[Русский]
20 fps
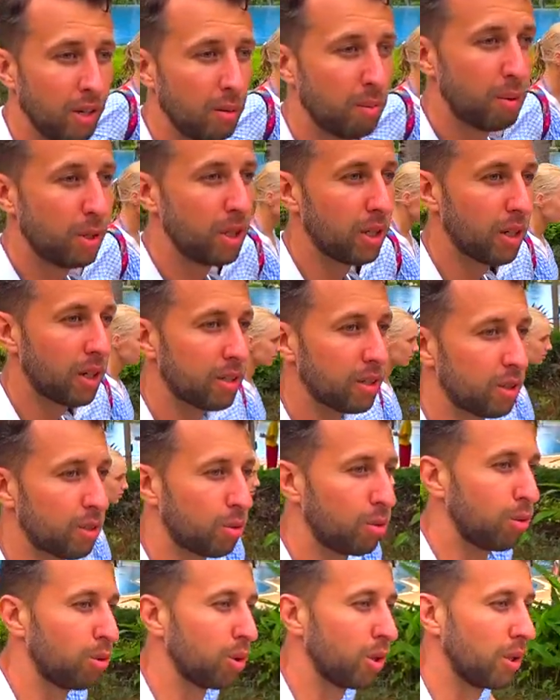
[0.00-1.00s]
Блин, как здесь
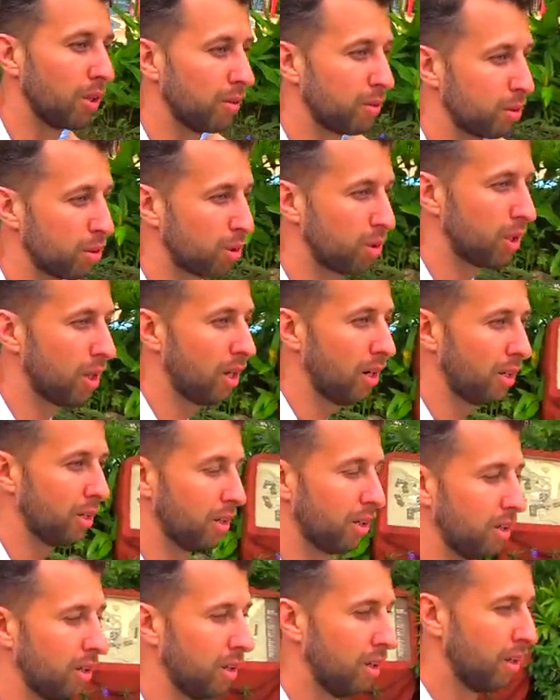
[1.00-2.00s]
круто, все
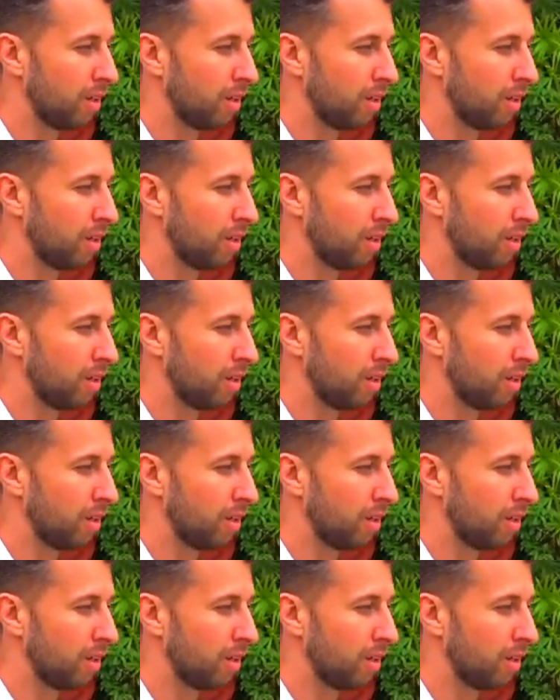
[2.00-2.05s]
зелено.